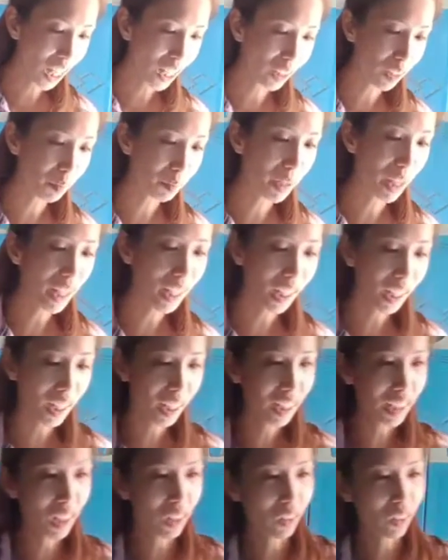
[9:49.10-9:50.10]
tayo, Ben?
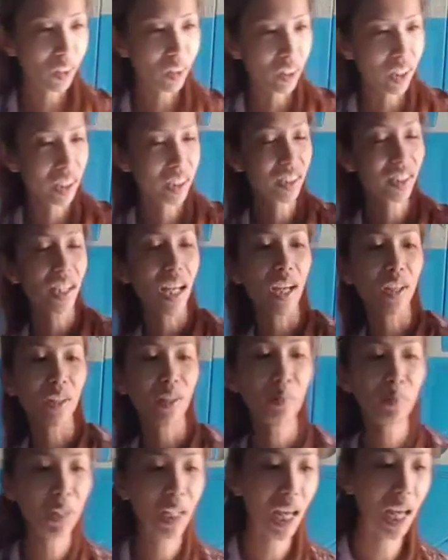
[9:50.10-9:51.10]
Nakailang orange
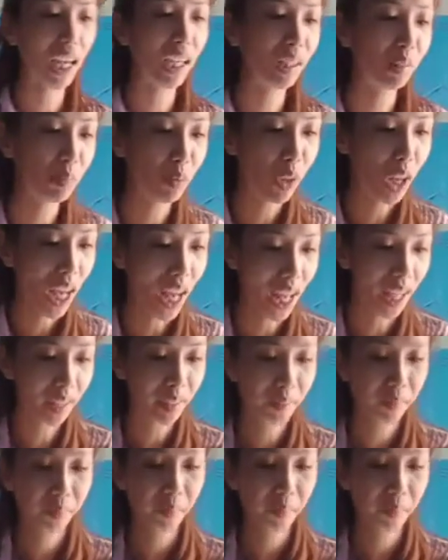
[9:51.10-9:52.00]
tayo. Bilangan mo nga.